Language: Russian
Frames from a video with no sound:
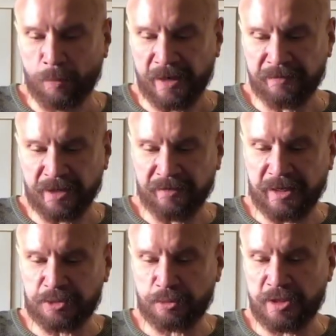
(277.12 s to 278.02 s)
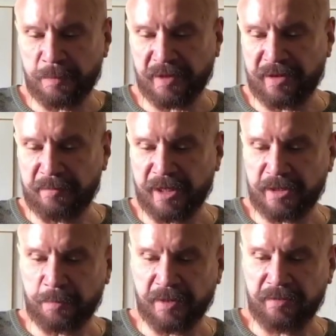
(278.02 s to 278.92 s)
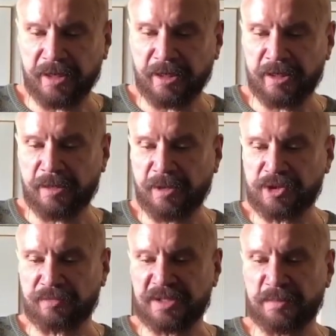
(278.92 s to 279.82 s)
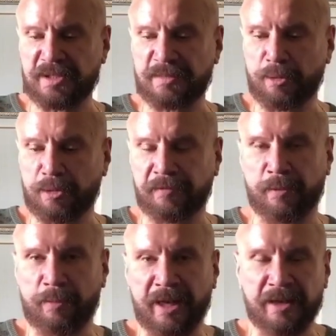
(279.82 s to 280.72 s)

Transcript: правда, говорят, что неправомерно привлекли не меньше 80 миллионов рублей.